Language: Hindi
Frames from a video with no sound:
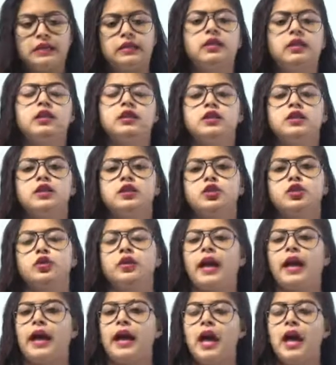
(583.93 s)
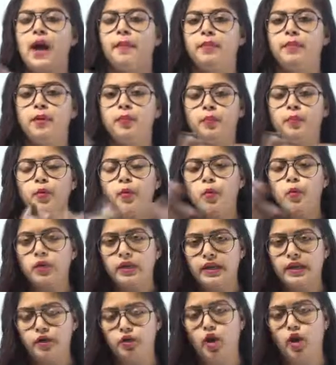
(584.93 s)
थीसिस तो क्या है आपने
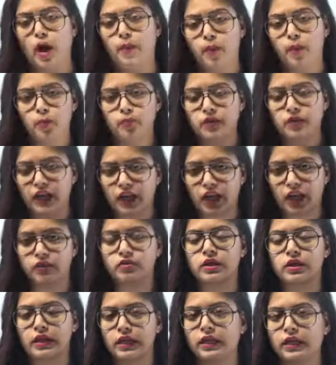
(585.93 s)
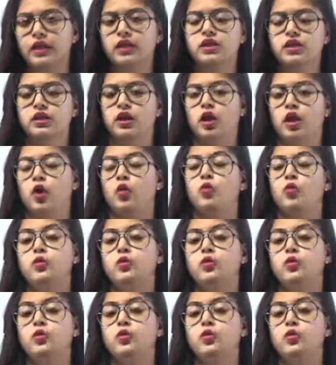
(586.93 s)
पूरी जो आप ऑब्जेक्टिव्स लेकर चले हो